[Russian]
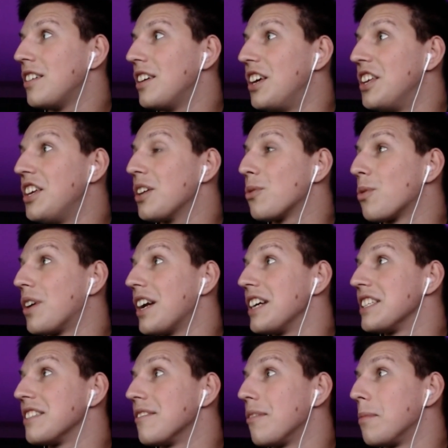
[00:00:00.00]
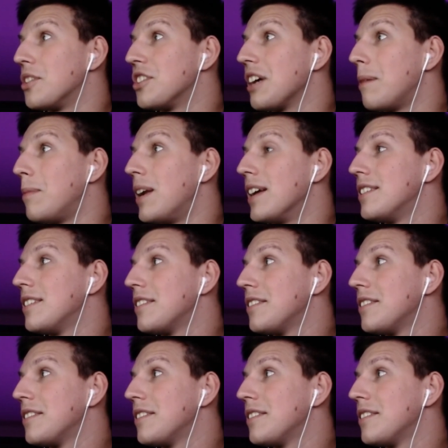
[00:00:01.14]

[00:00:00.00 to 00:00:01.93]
и нету красного меча, блядь.